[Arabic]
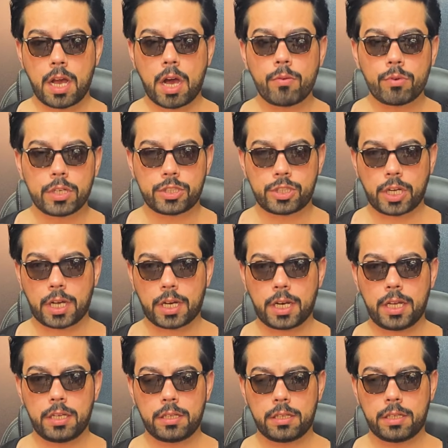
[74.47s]
اول
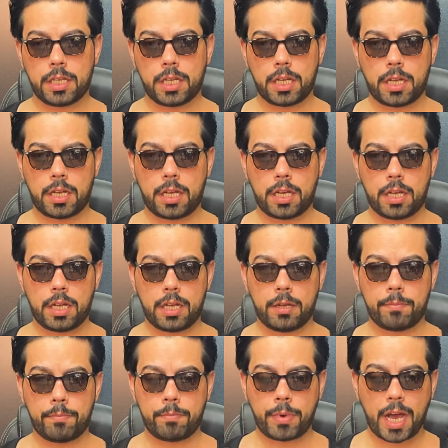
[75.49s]
شغله
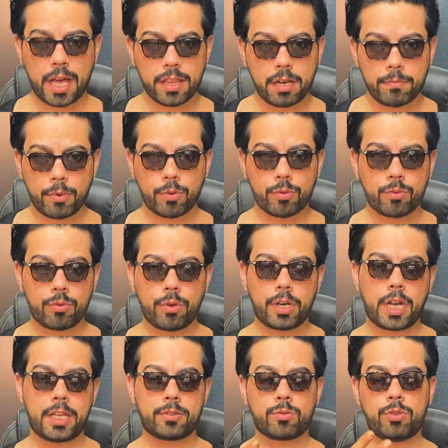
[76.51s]
آه الموضوع
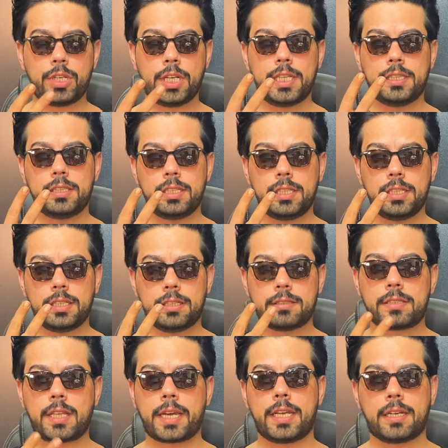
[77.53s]
راح تكون عندي
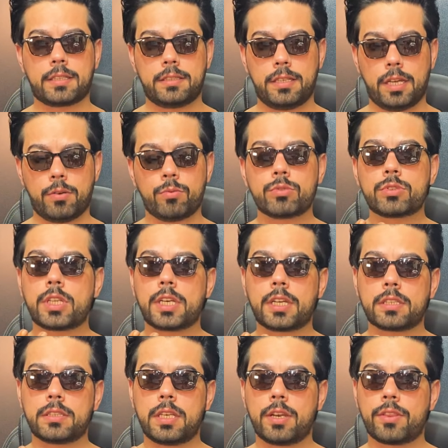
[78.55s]
طريقتين
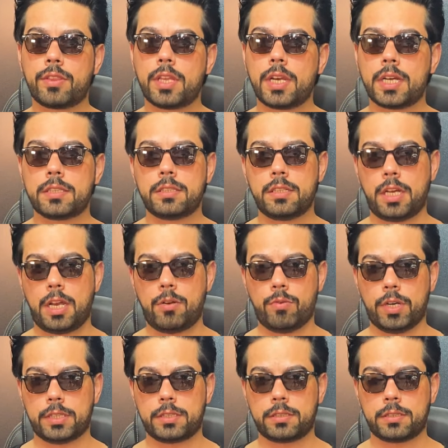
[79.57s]
والطريقتين اثنيناتهم
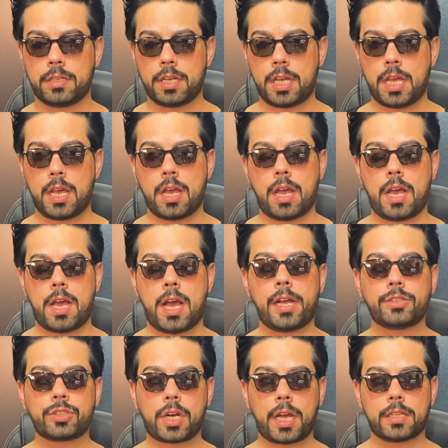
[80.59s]
حلوات
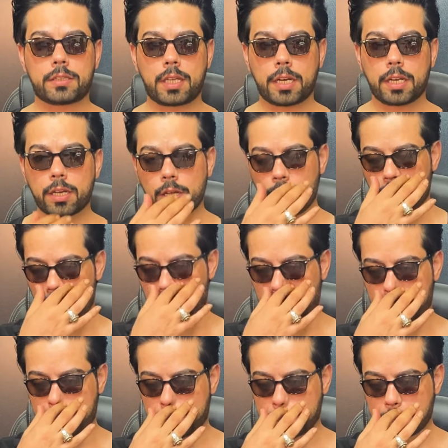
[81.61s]
اشرح الطريقه
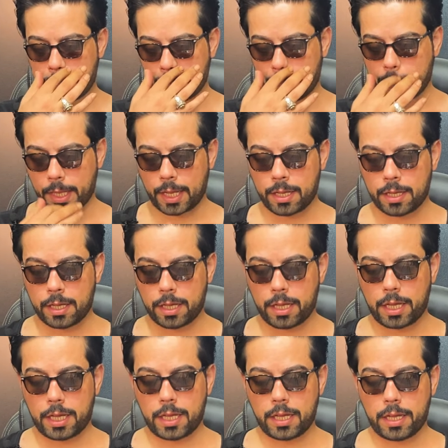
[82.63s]
الاولى
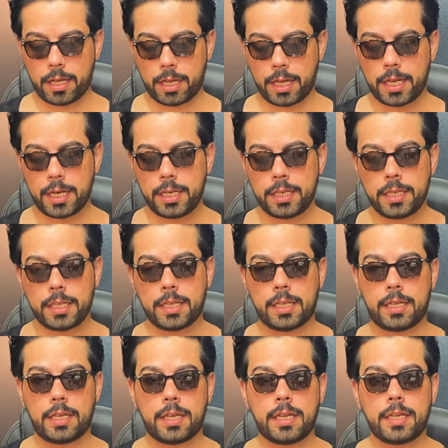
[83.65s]
اللي
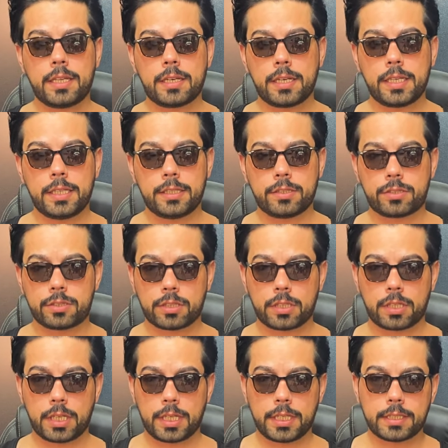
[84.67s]
يريد
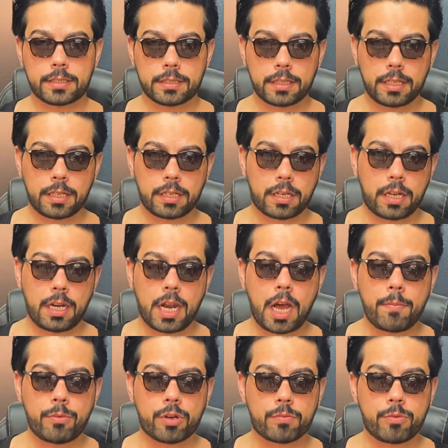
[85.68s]
يصير
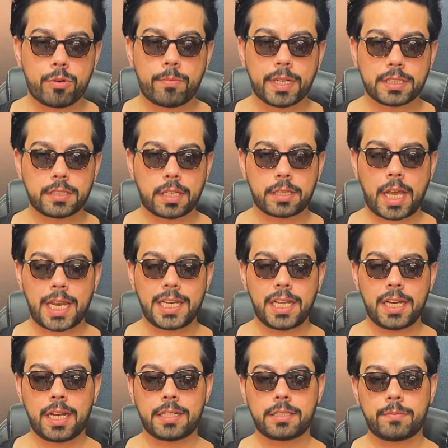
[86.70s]
الامر مبسط
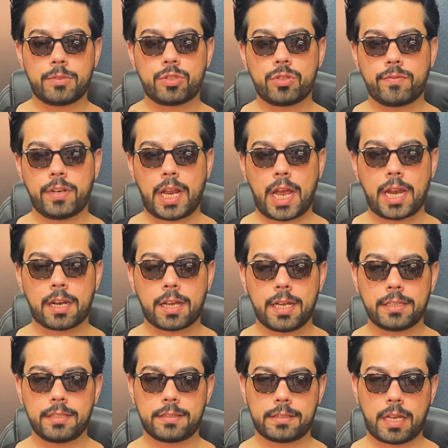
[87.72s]
عليه لازم يشوف
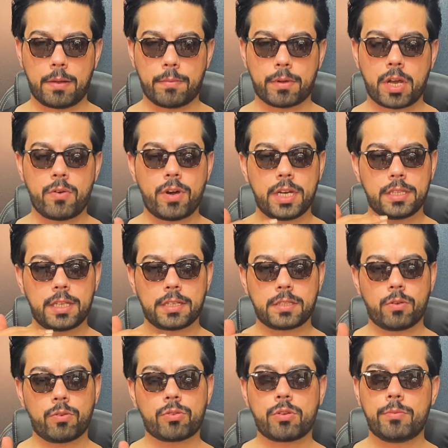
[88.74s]
الحلقات السابقه وانا دا
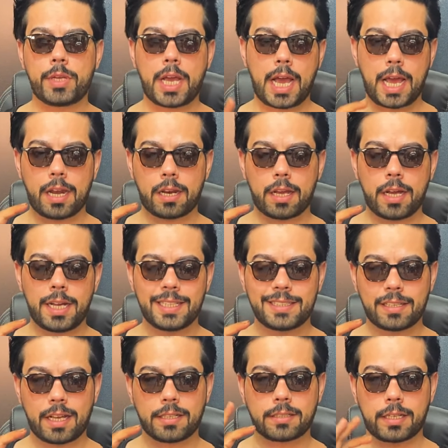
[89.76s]
اسوي لكم اياها حلقات
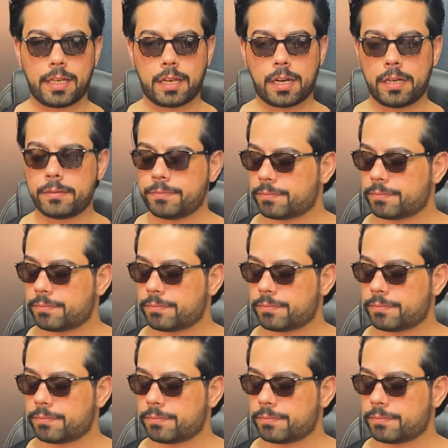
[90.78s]
قصيره